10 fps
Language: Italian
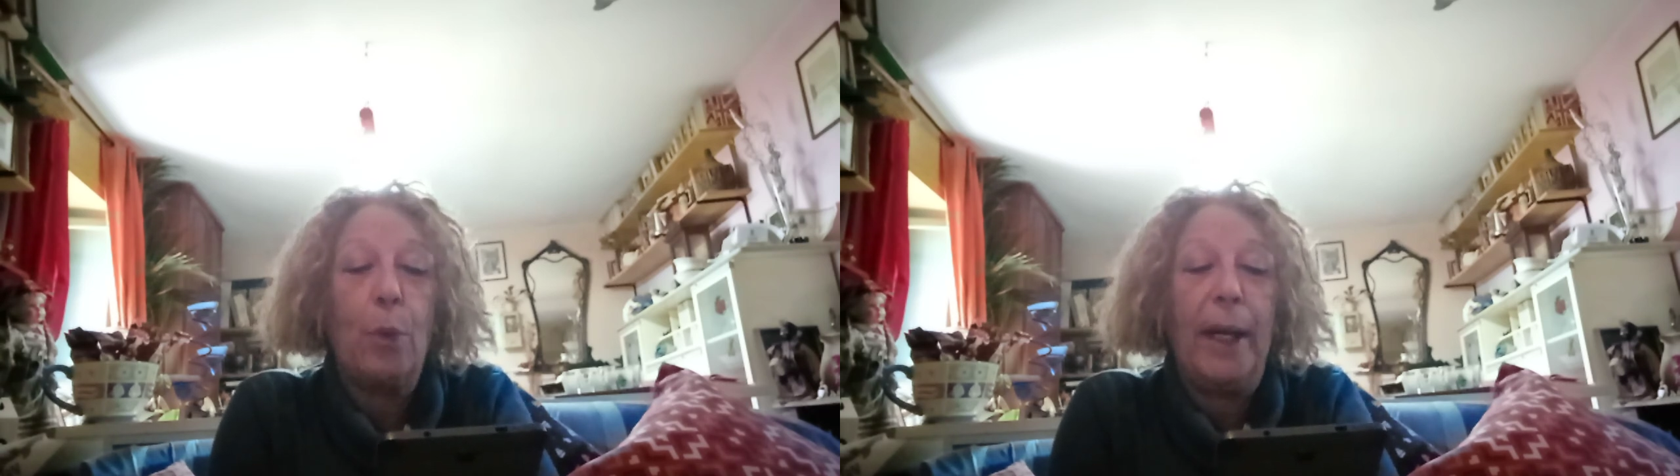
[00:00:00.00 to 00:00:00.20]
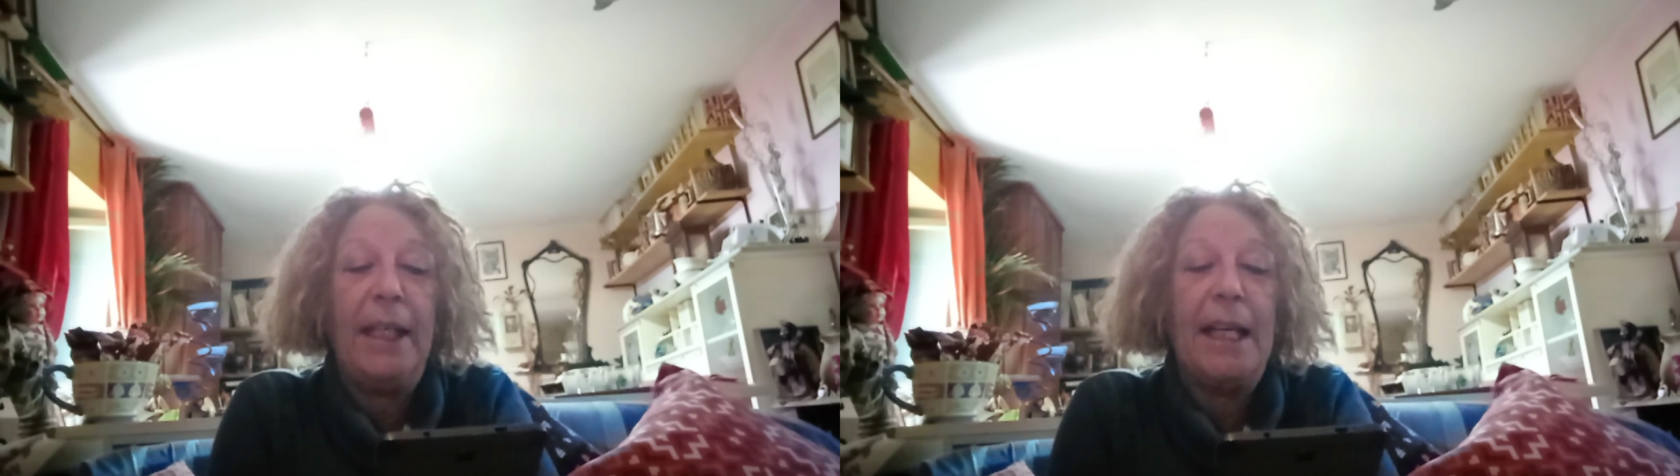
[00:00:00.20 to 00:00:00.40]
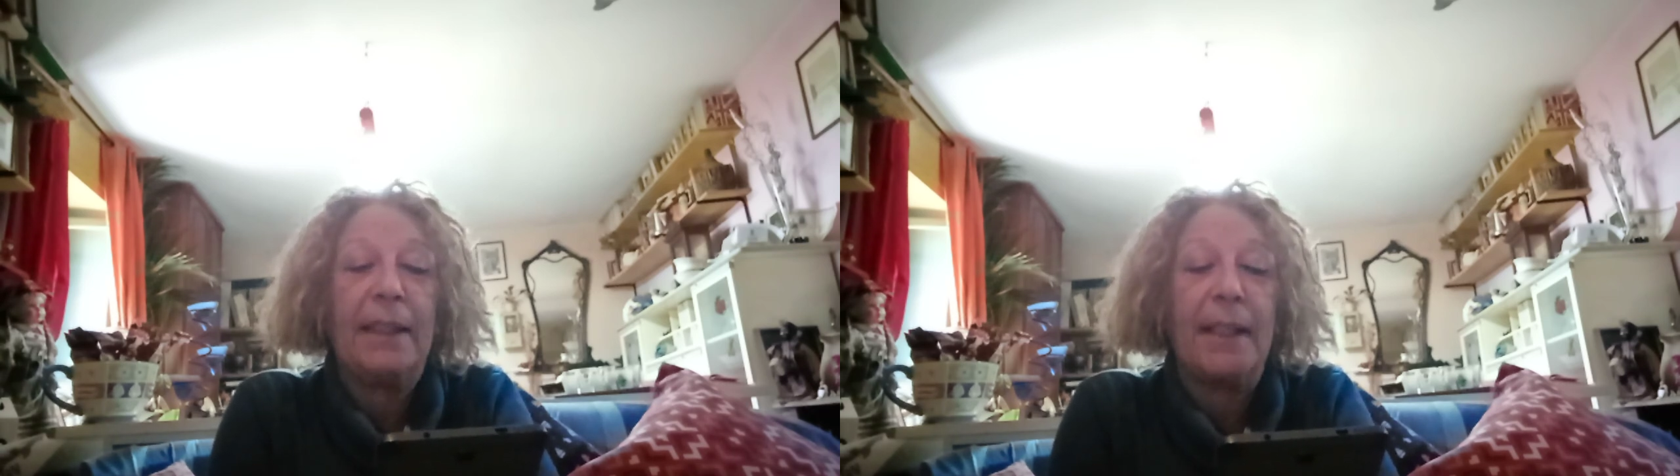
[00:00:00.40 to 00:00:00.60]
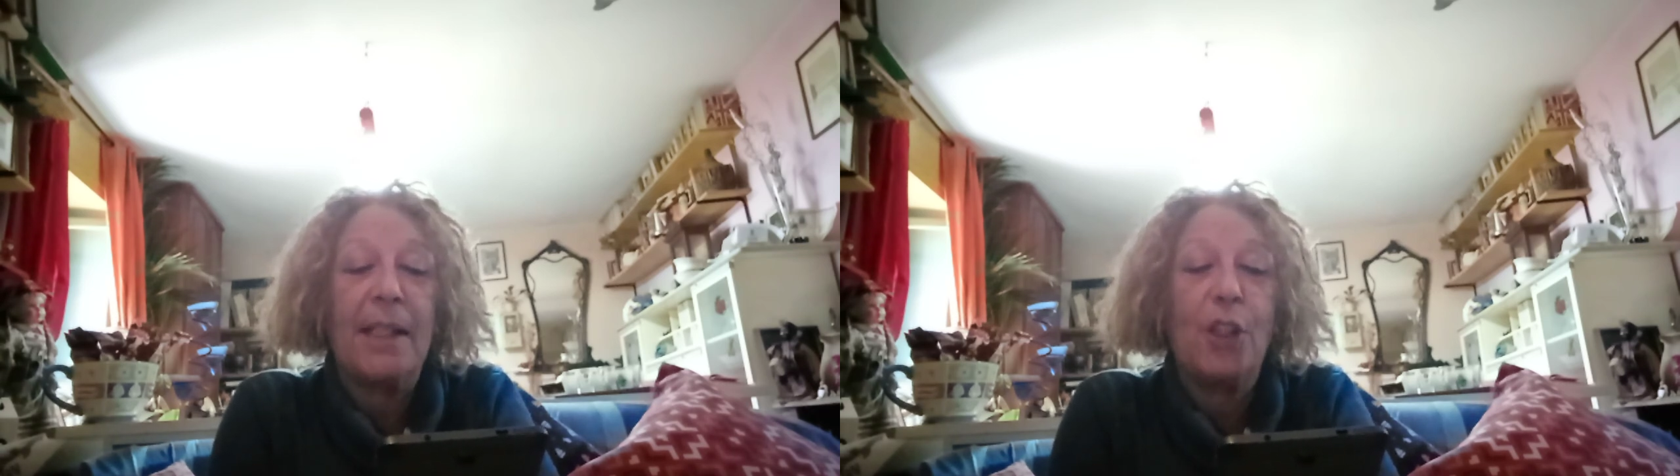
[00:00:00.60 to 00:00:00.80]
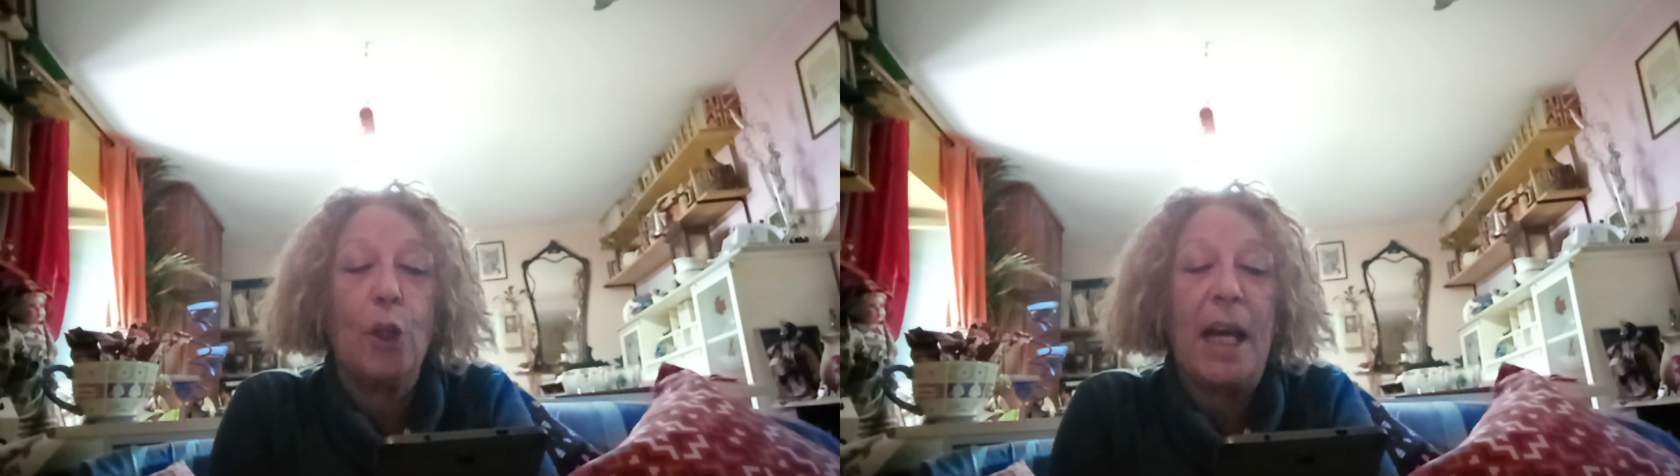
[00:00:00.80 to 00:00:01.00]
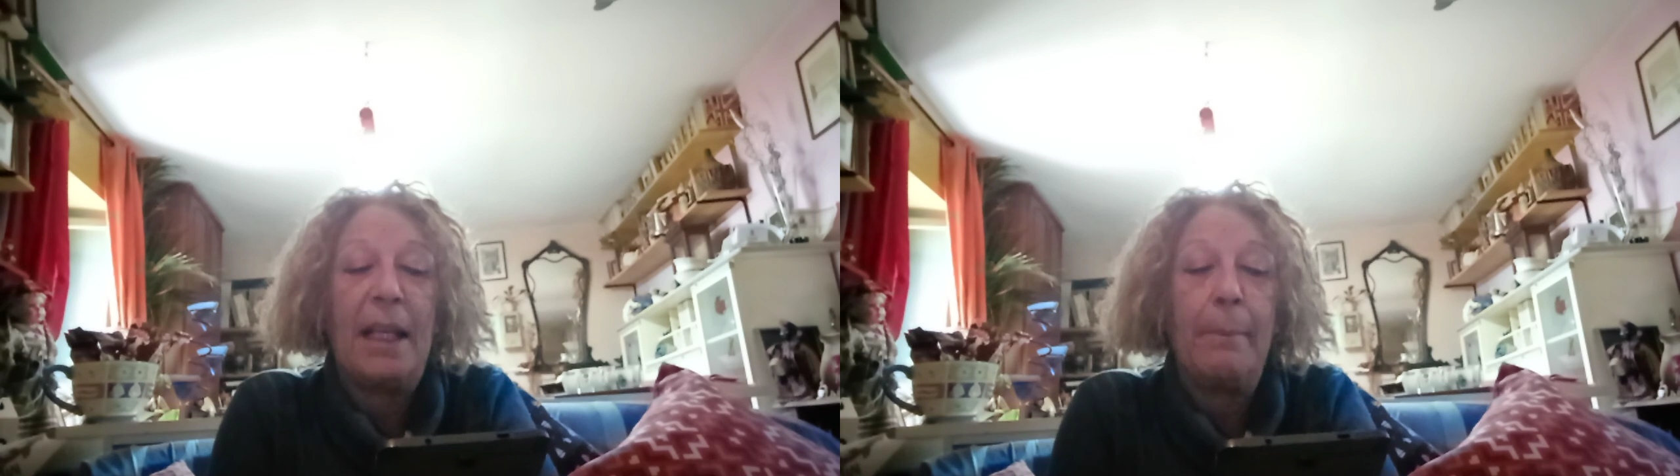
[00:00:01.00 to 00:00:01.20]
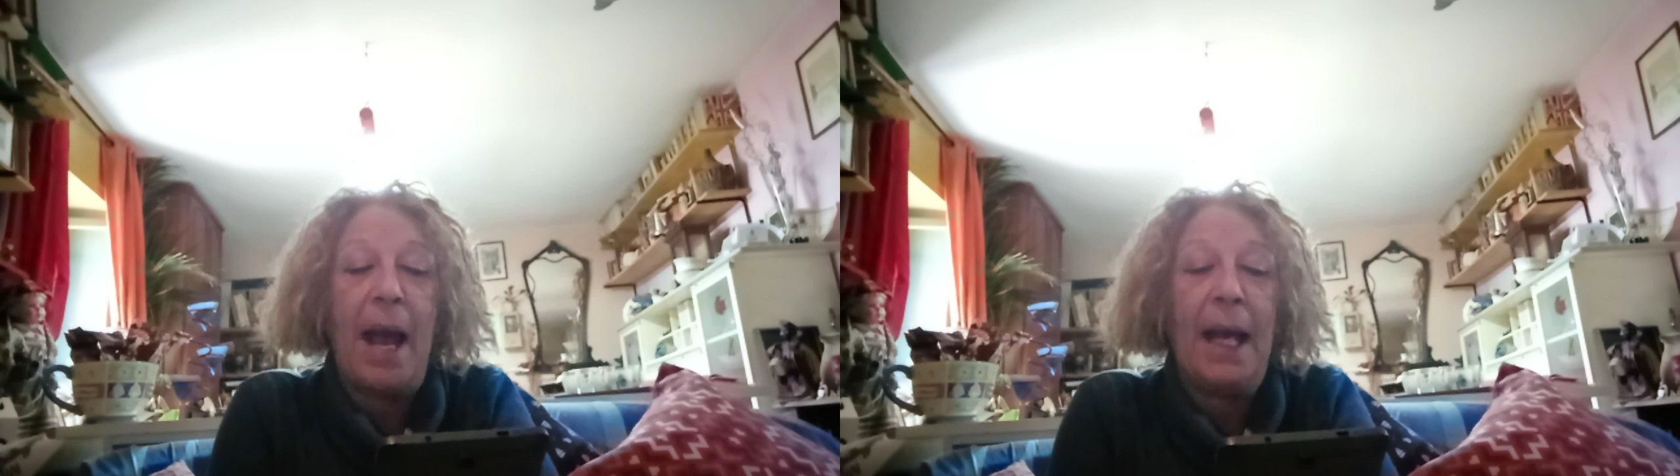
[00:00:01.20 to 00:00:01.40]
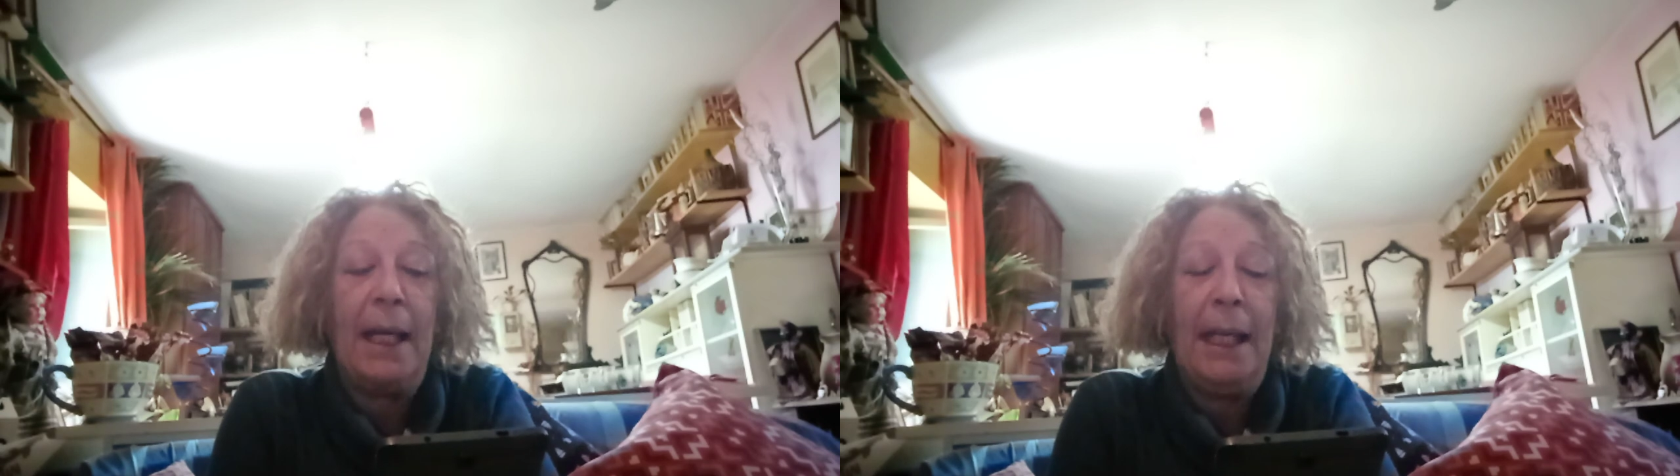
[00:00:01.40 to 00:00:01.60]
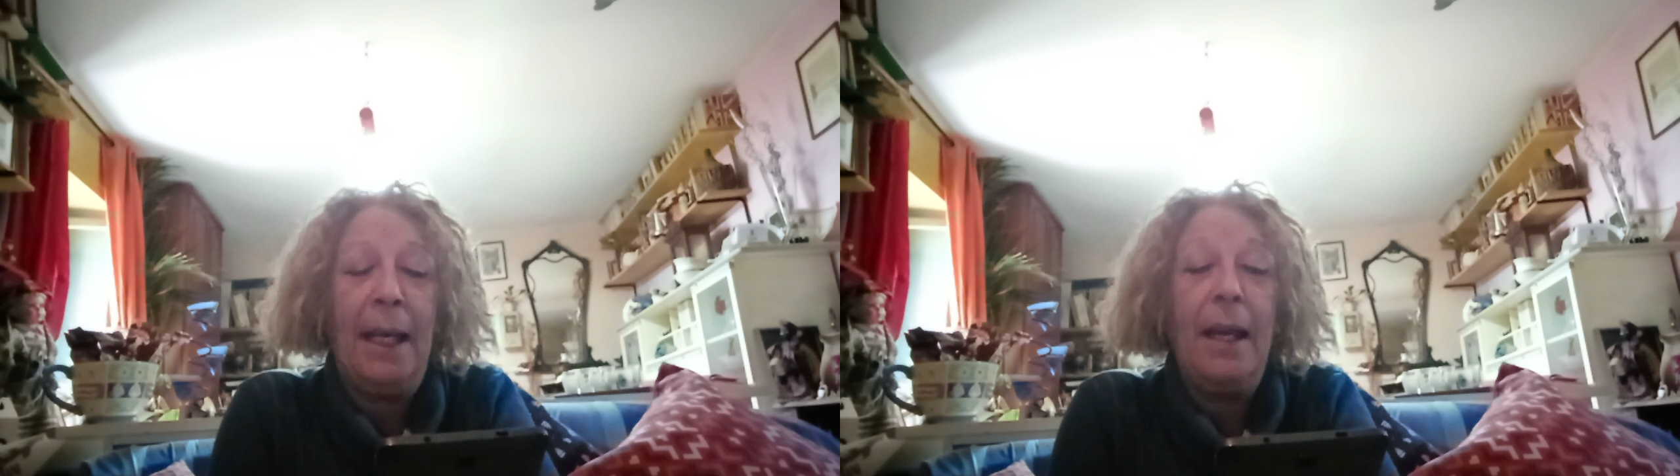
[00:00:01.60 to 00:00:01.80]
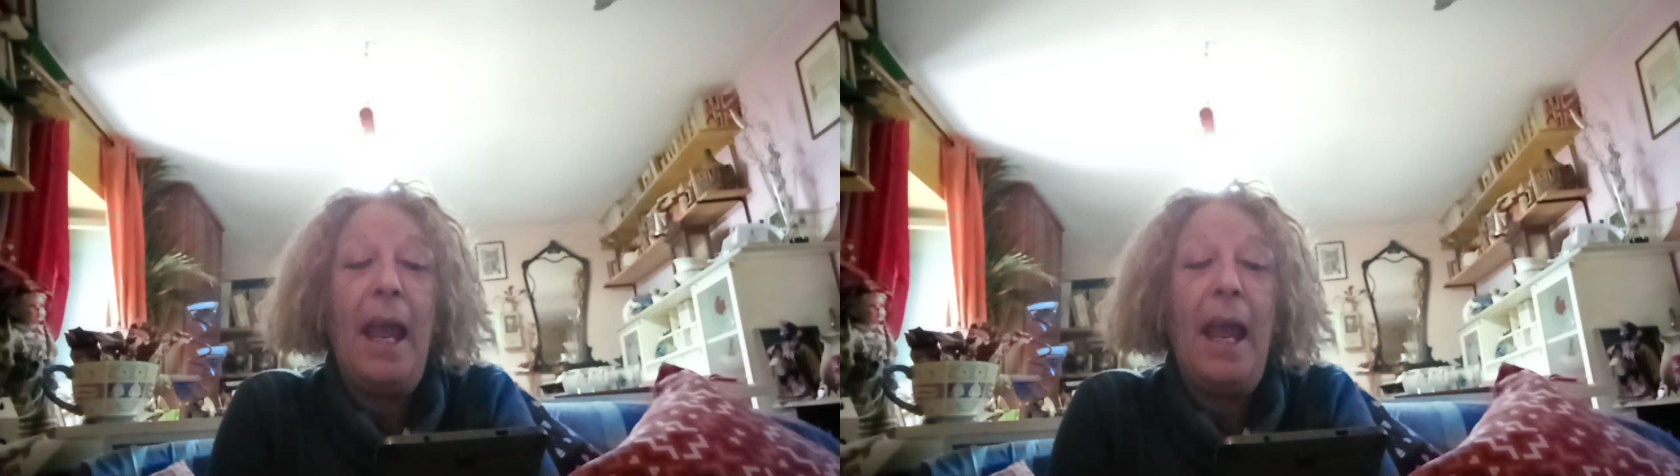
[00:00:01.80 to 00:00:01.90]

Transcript: quelli a trazione animale